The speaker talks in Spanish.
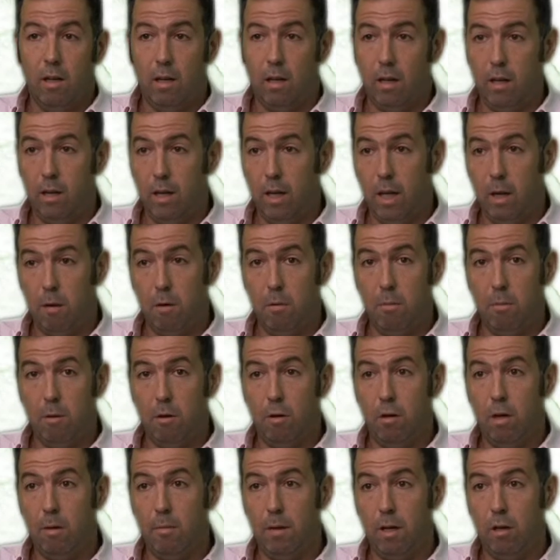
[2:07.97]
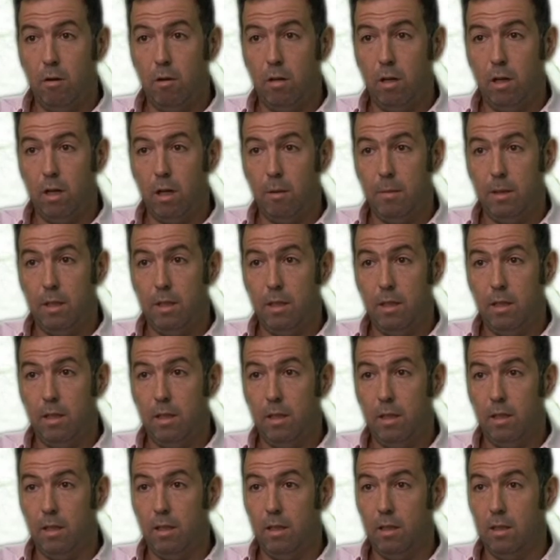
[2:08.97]
generaba un problema lógicamente
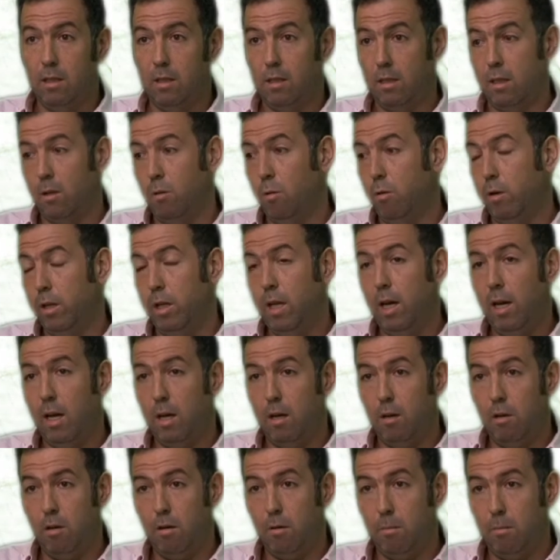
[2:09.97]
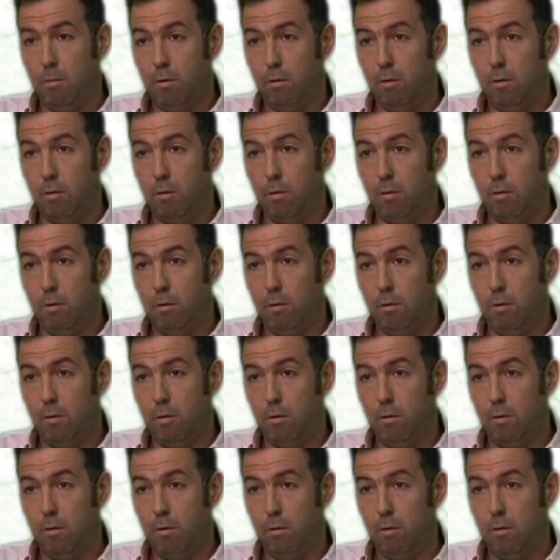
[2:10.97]
de, seguridad, ¿no?